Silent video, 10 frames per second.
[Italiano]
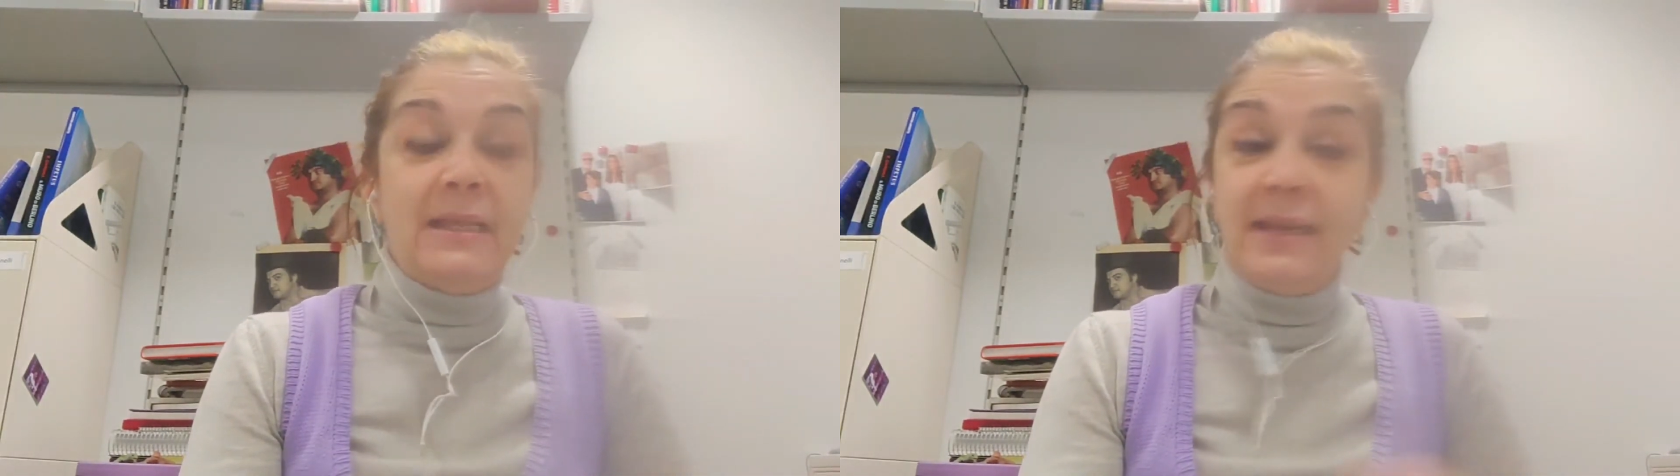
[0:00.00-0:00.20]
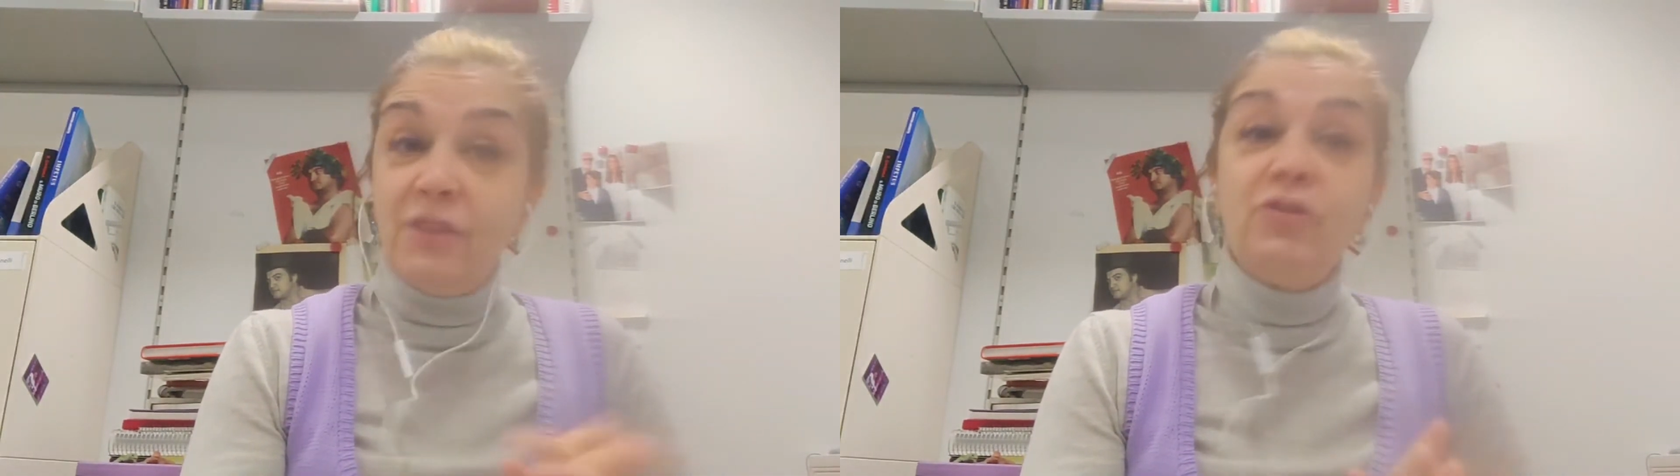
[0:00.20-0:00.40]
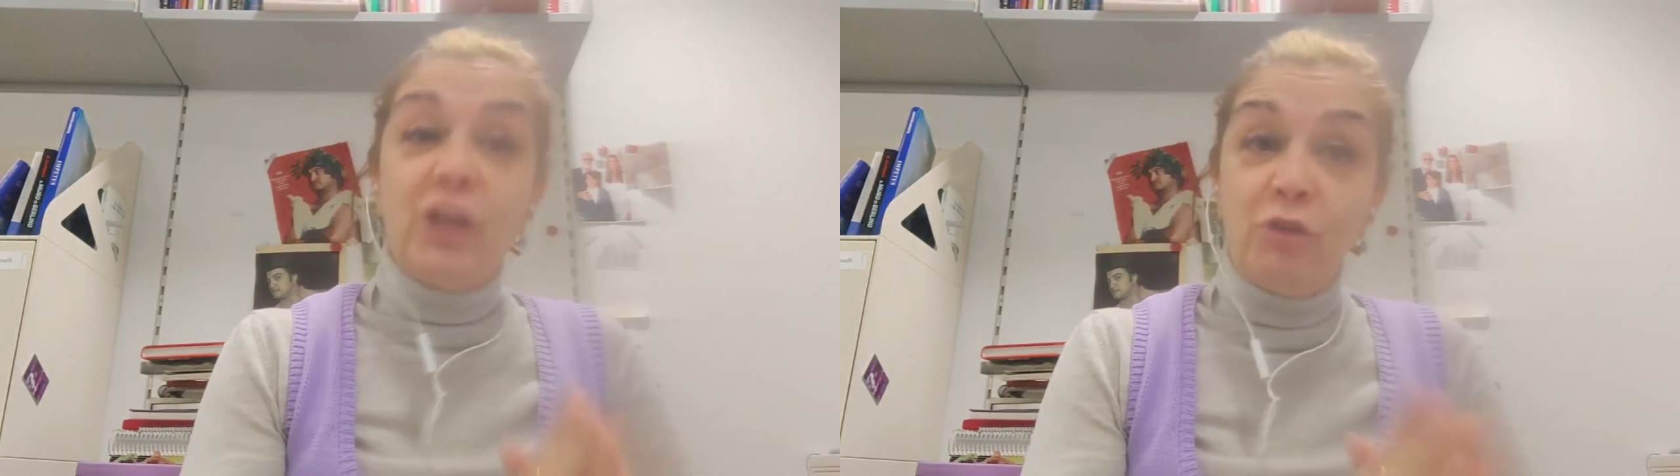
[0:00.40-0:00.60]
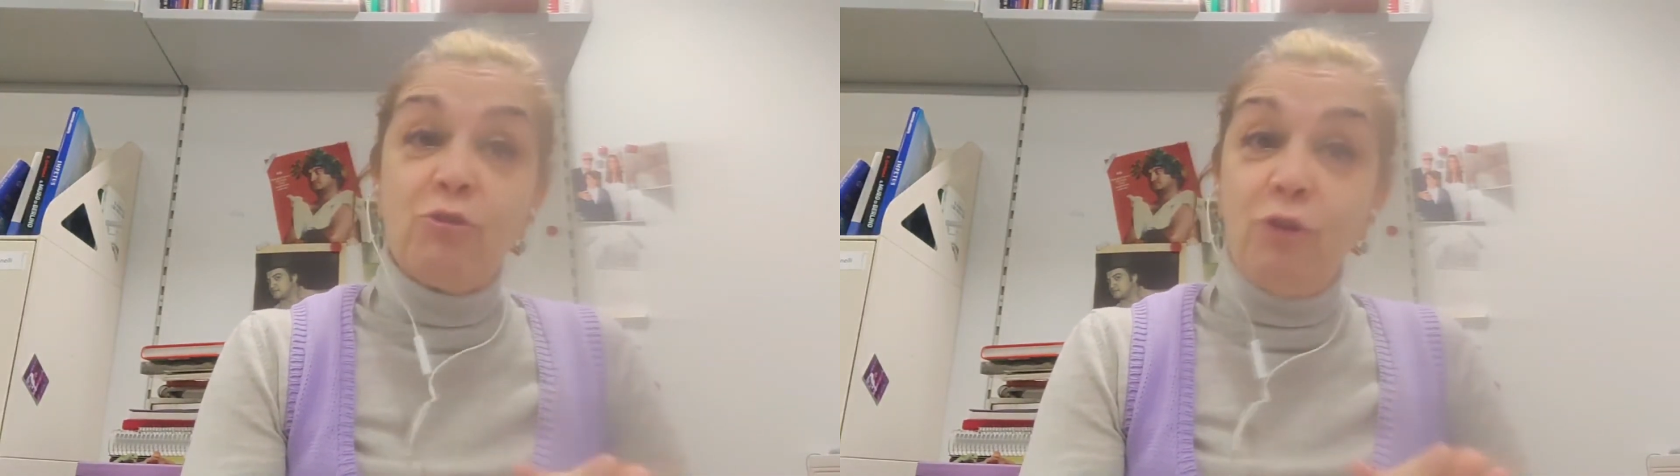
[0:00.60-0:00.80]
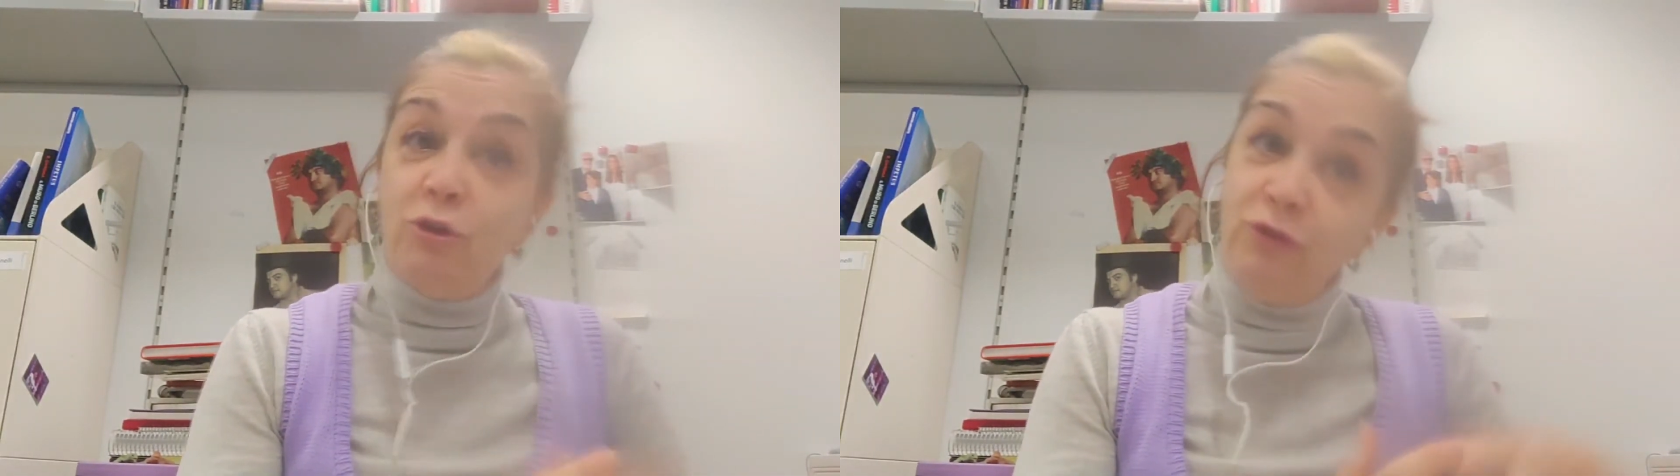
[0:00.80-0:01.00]
La narrazione è
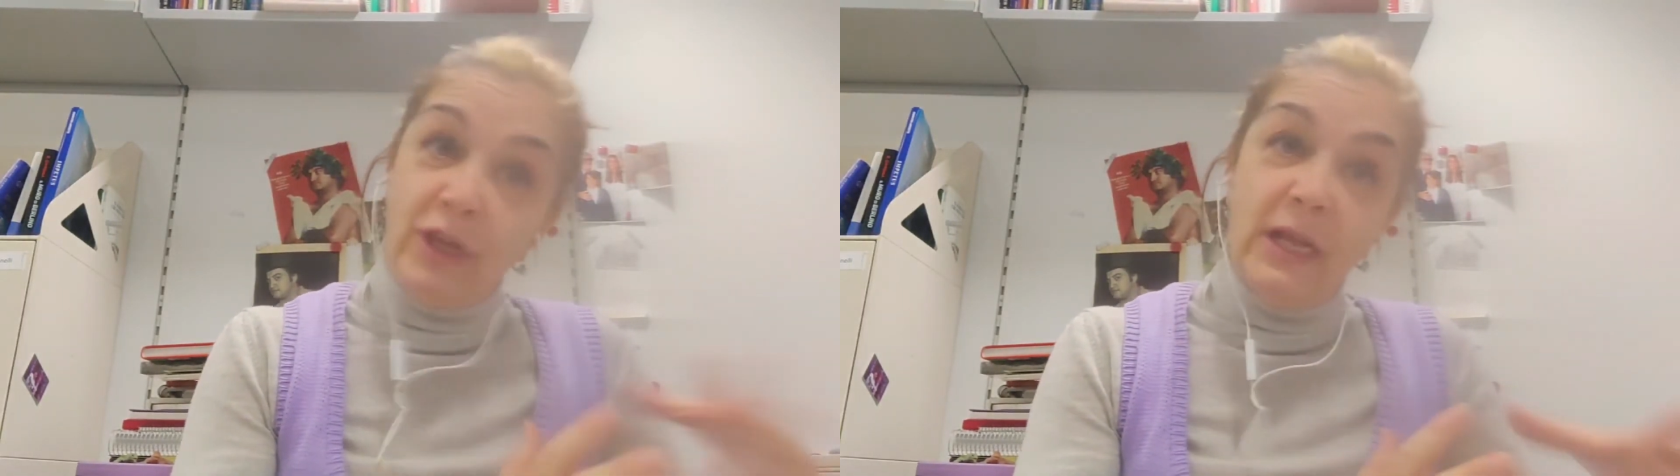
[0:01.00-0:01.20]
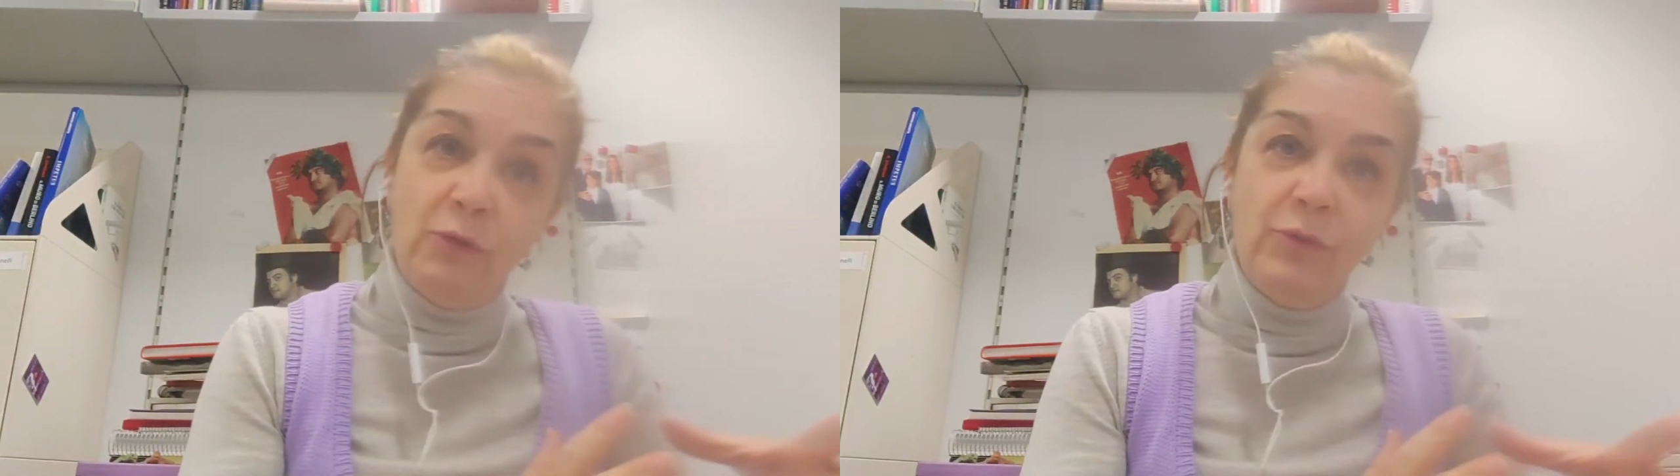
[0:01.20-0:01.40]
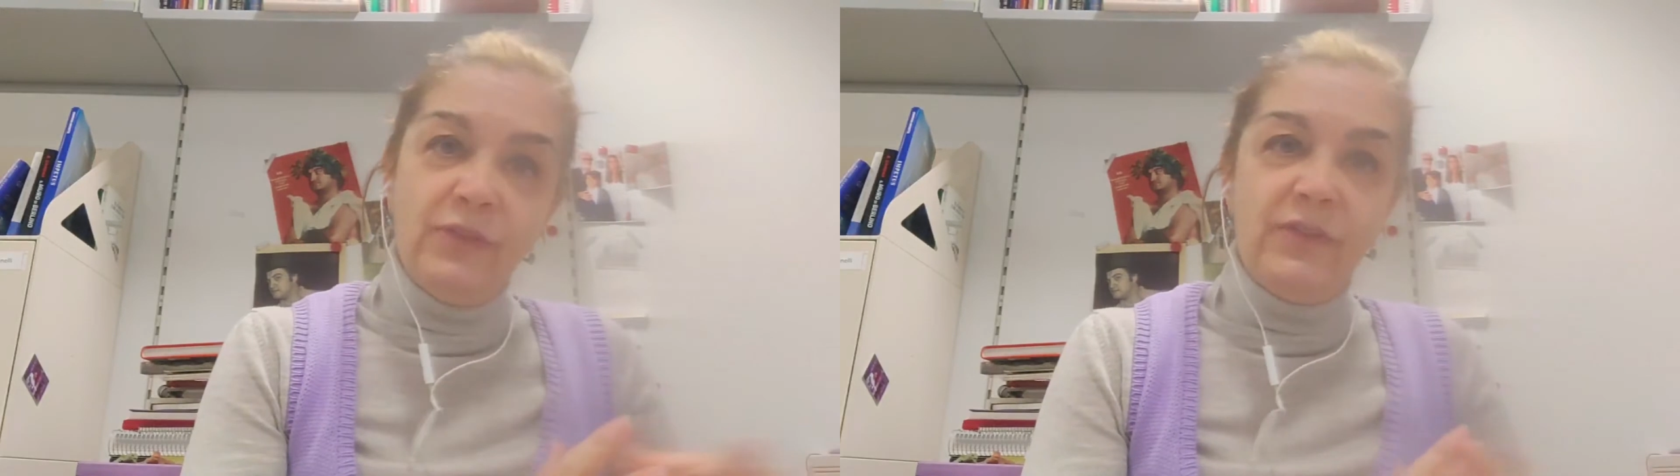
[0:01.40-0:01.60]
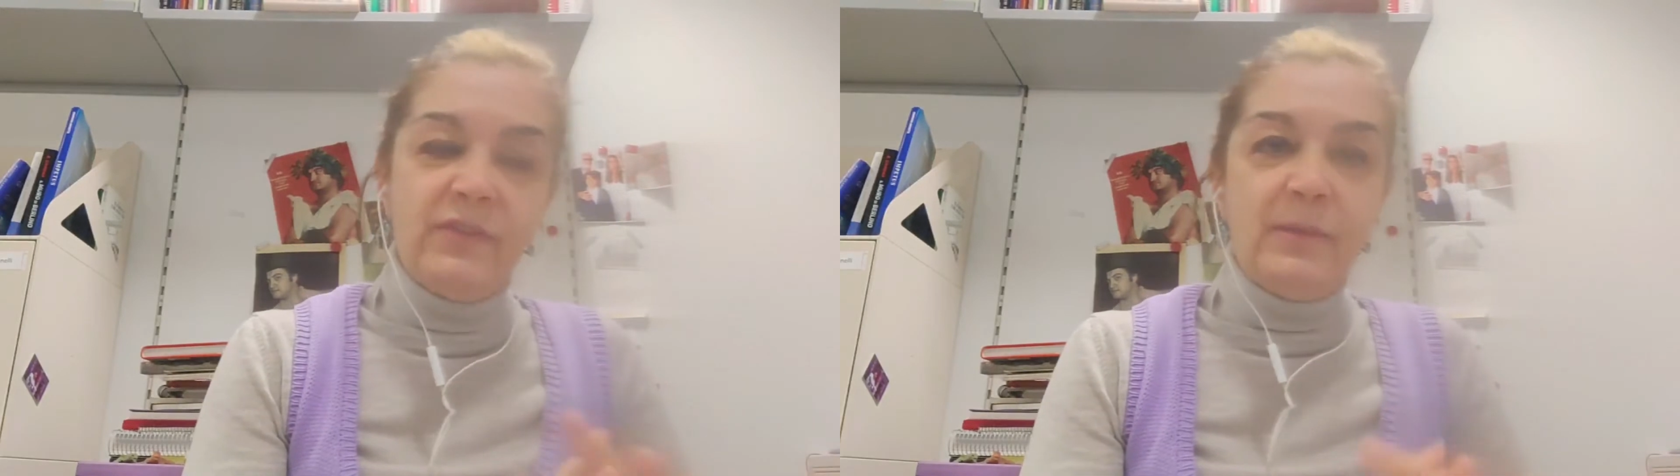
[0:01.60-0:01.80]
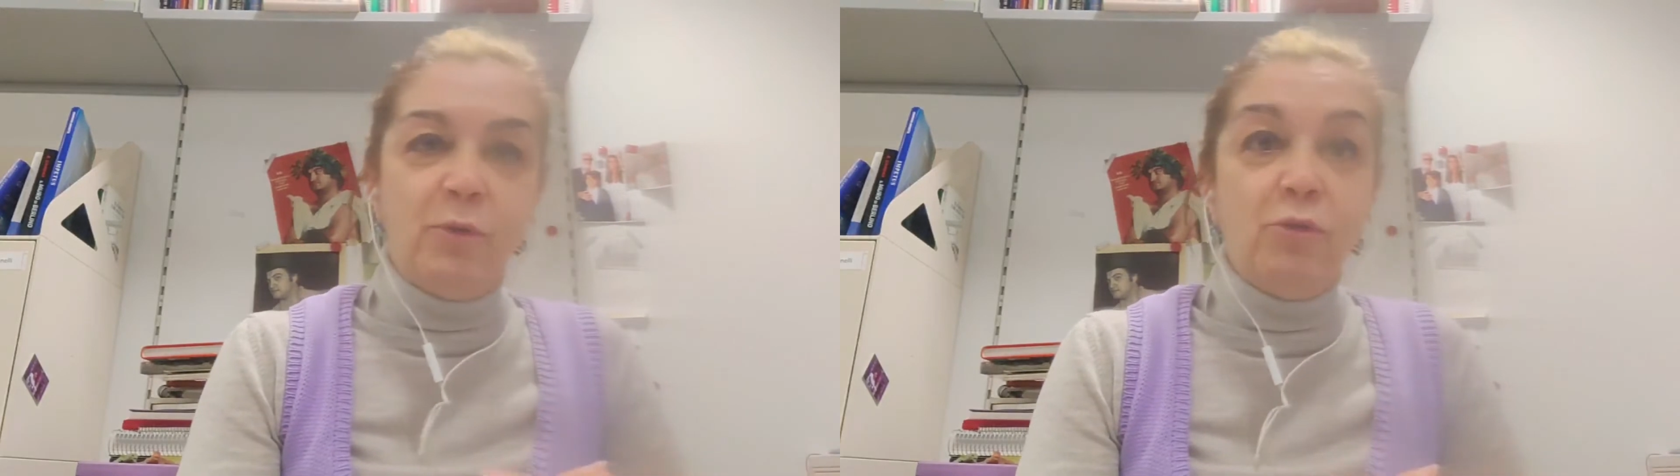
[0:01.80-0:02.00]
cronologica, lui
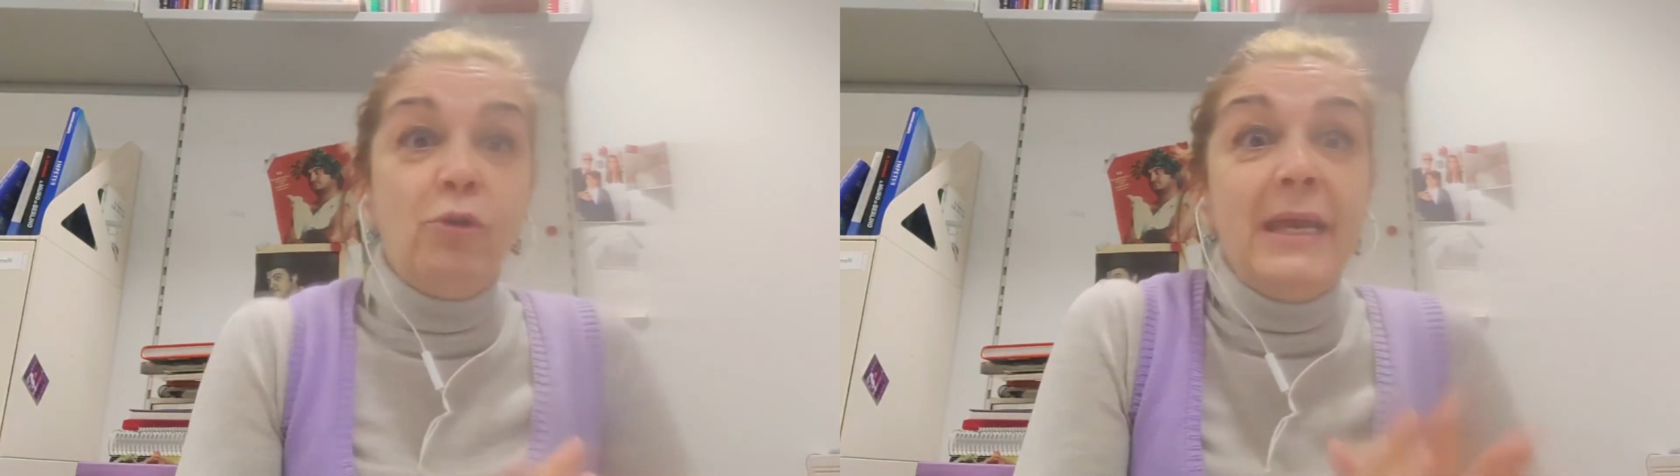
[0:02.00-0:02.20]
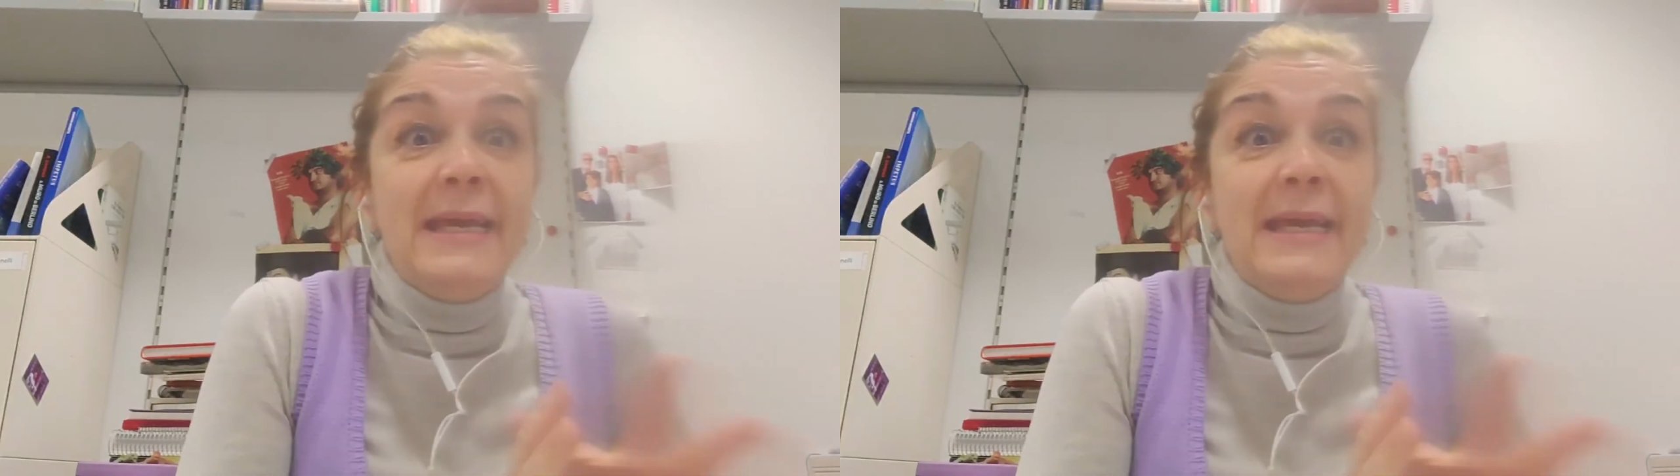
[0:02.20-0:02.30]
insiste molto,